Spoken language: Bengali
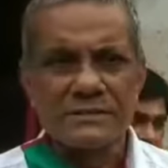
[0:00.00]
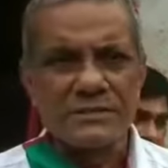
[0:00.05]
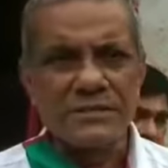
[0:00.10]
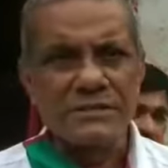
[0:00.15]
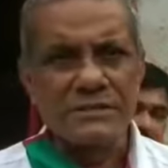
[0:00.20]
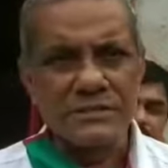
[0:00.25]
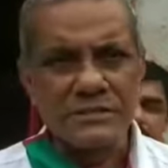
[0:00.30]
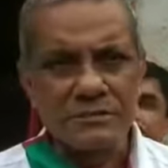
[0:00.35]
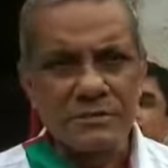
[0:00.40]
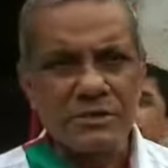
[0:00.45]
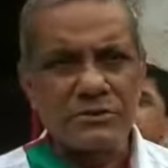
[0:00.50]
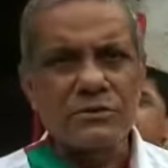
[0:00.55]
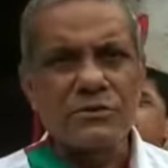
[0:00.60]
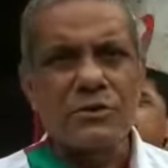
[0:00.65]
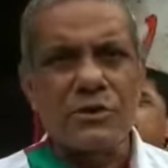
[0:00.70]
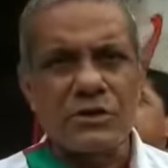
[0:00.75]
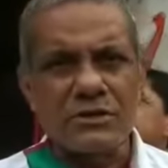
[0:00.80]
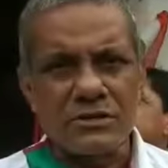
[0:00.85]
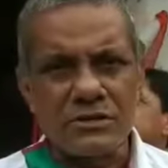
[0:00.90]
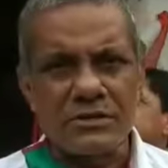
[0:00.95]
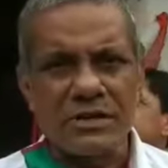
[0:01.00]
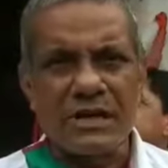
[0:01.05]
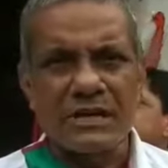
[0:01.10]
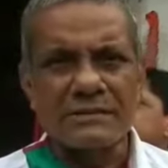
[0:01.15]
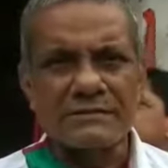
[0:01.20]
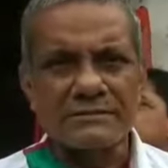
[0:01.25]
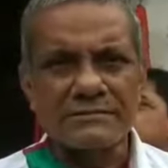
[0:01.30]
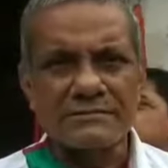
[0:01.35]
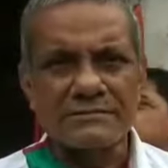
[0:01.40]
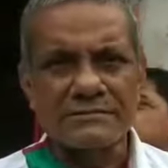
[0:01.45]
যে নির্মাণ ঘটনা
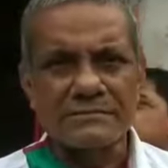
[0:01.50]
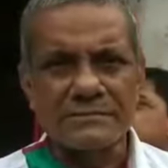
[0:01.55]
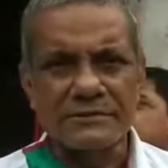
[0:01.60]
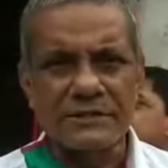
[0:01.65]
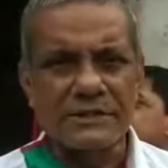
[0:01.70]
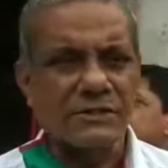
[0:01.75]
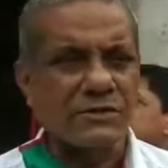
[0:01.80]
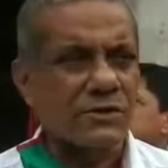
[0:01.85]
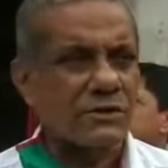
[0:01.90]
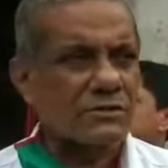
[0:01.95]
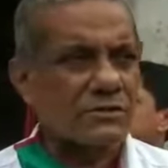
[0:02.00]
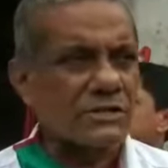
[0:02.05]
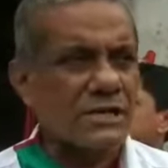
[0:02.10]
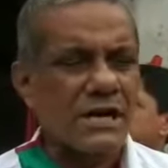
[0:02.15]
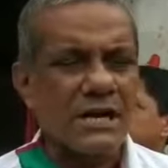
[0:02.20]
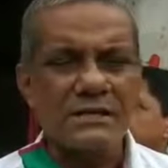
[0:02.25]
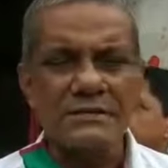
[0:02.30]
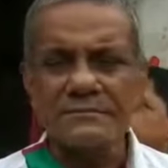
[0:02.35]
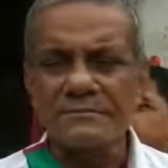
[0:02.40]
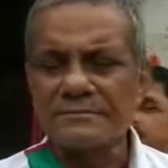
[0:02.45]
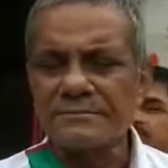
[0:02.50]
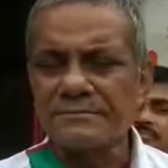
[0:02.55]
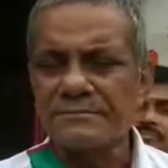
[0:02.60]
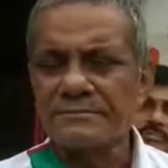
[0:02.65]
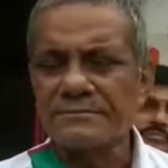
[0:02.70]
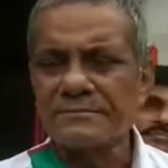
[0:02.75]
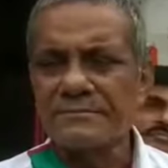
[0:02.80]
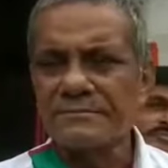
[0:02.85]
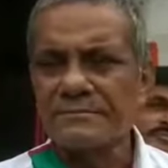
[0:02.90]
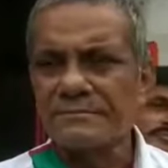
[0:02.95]
যে
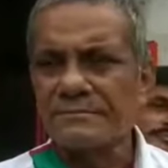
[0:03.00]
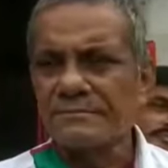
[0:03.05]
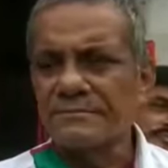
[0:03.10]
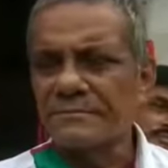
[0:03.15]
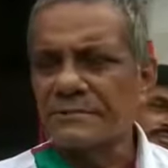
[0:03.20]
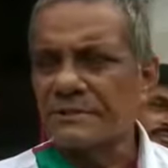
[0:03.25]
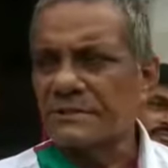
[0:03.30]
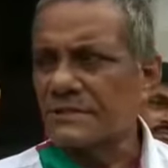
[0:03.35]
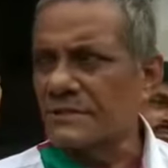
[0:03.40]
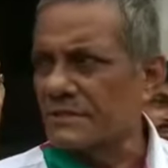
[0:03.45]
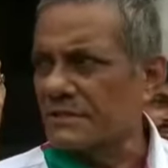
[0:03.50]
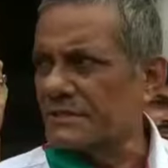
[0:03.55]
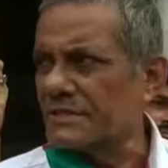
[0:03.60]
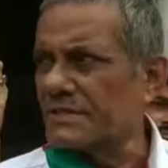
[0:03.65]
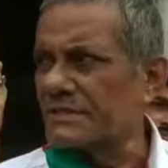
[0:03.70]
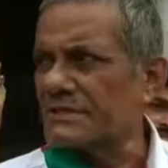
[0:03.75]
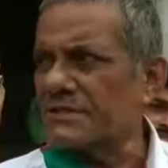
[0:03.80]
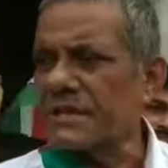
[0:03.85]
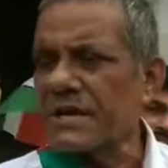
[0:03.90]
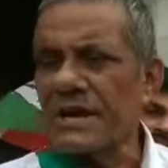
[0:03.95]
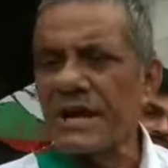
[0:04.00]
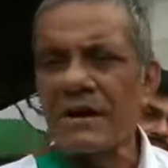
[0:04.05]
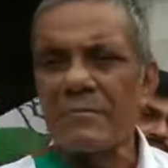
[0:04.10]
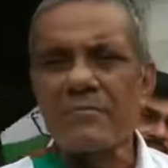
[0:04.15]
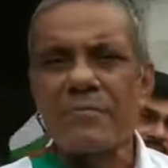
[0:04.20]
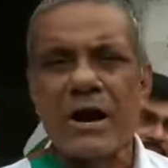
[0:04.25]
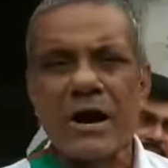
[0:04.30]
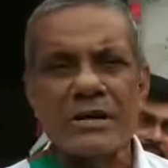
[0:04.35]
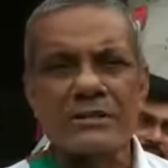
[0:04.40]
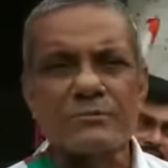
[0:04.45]
ঘটনাকে নিয়ে সারা
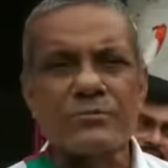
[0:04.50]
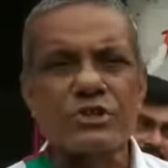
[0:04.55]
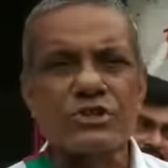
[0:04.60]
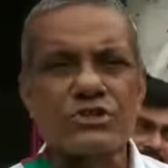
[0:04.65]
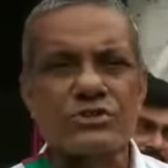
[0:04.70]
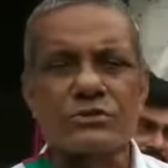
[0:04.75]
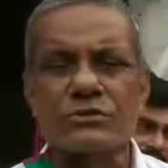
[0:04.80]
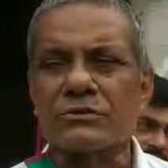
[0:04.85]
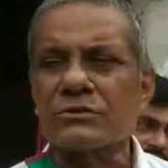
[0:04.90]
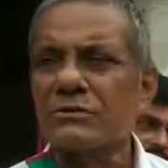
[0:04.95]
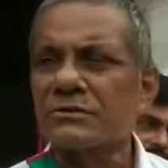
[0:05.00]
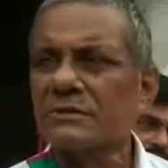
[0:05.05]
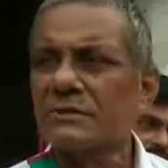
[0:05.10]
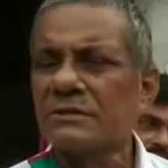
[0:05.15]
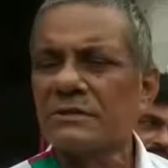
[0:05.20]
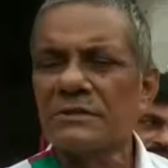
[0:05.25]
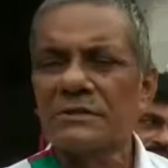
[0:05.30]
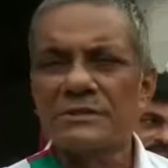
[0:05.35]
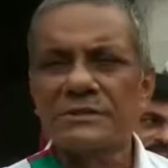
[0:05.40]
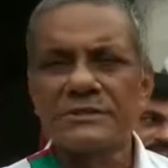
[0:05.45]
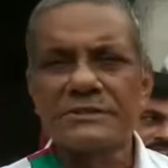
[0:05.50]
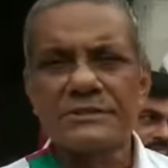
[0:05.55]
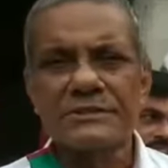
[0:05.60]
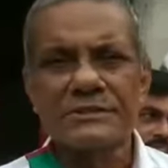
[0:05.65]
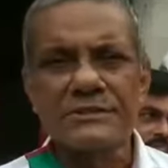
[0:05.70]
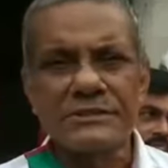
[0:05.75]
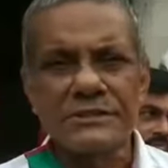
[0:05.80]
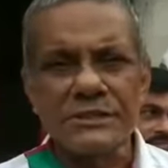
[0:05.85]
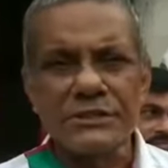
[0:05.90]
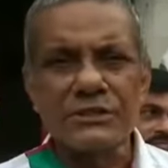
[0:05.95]
ভারতবর্ষ
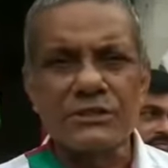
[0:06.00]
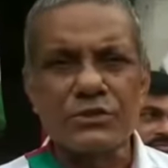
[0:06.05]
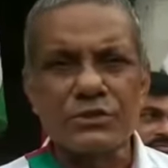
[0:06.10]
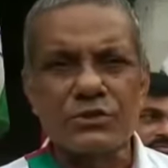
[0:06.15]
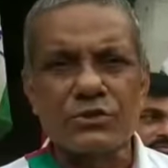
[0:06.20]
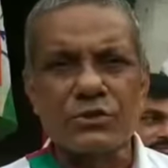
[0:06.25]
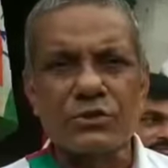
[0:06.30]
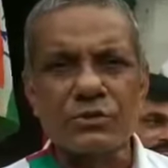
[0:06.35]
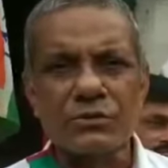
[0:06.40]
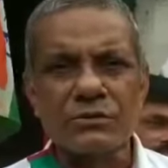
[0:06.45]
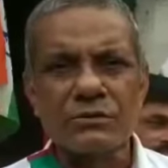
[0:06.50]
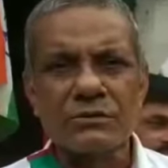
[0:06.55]
চিন্তিত